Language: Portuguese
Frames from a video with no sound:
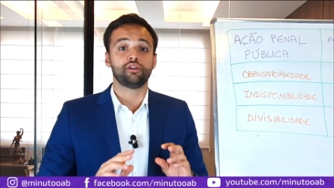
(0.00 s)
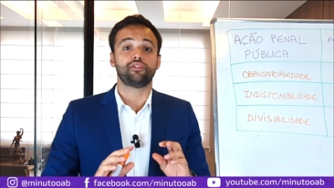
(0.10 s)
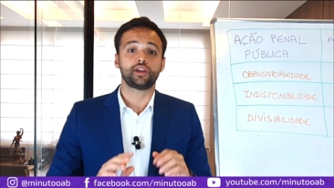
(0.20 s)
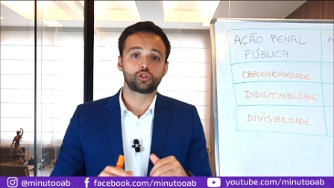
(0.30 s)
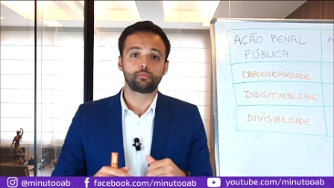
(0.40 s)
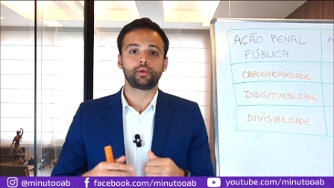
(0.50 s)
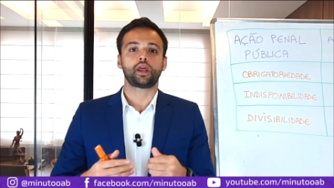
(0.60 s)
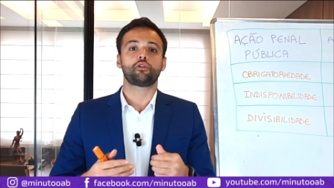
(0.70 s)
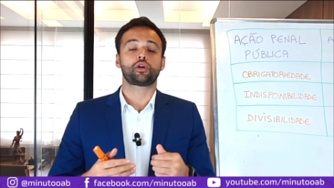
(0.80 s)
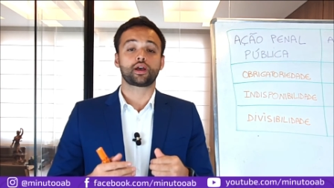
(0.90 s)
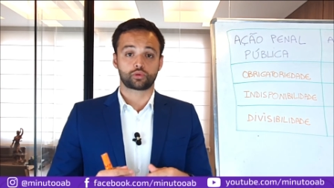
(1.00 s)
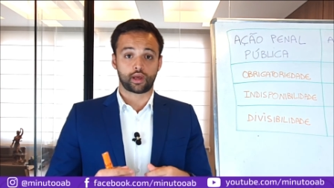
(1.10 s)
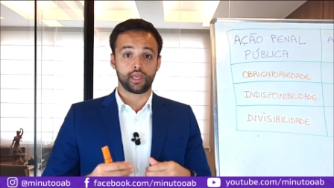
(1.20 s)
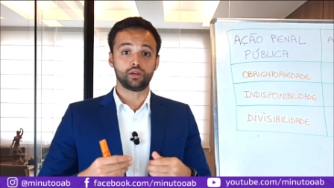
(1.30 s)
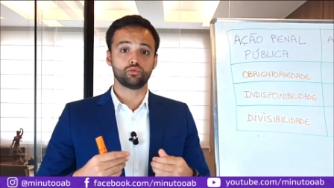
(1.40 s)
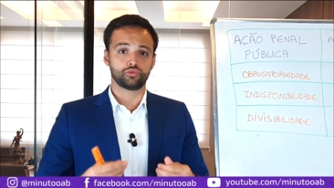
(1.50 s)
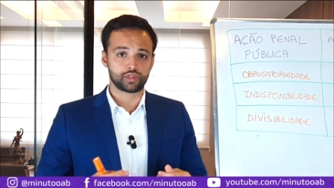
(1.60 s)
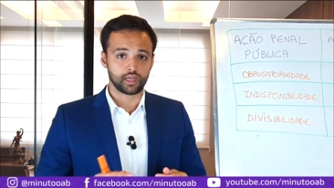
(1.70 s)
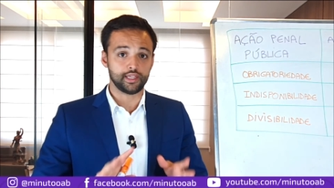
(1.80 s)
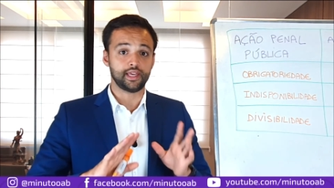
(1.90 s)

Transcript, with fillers: vai se operar no caso a renúncia,